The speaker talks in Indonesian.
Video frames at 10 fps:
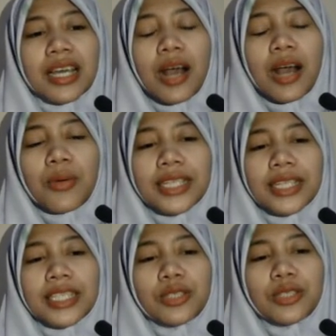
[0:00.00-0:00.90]

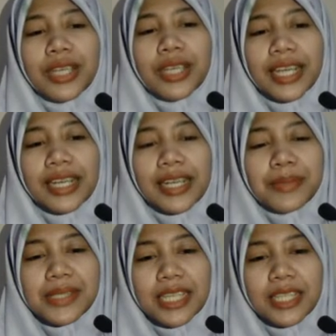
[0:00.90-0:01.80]
awan hidrogen,
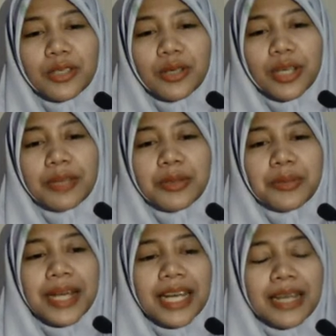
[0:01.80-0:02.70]
lapisan hidrogen
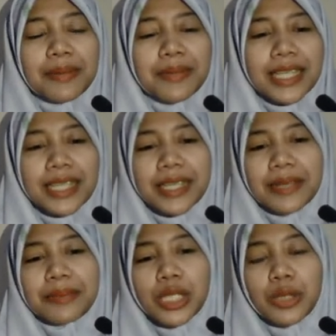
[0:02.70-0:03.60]
merupakan lapisan
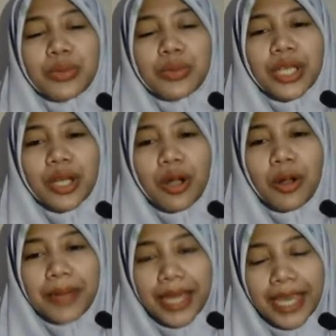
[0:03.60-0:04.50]
yang menyelubungi
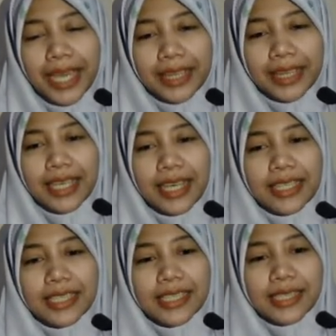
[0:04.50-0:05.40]
komet
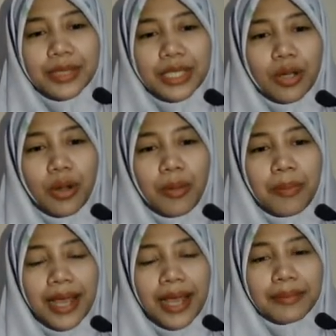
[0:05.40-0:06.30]
ya, disebut
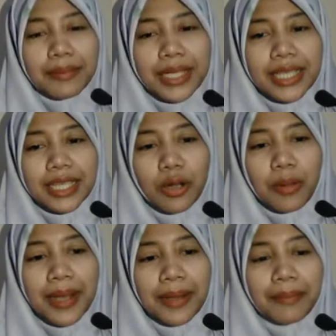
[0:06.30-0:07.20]
koma, bagian
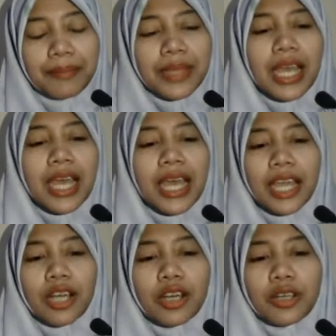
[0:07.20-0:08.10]
koma.
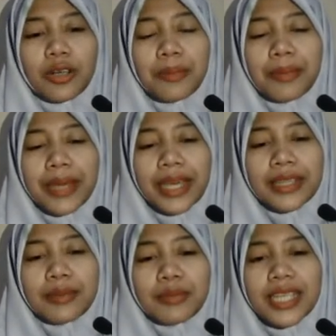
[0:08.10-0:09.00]
Ekor komet
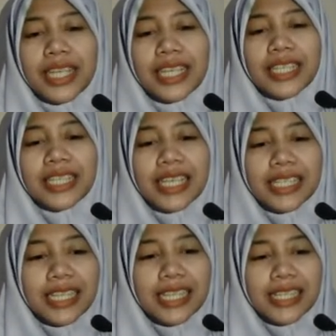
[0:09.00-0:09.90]
terbuat dari
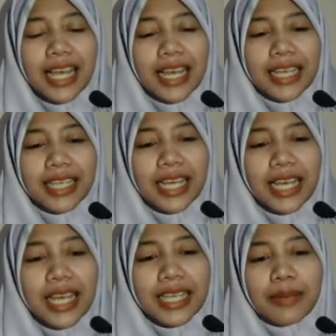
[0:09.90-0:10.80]
gas dan
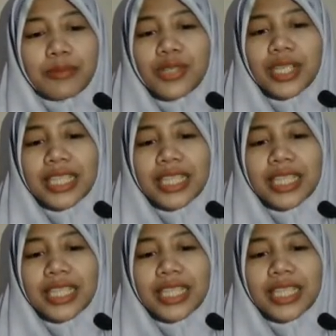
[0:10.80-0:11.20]
cahaya yang muncul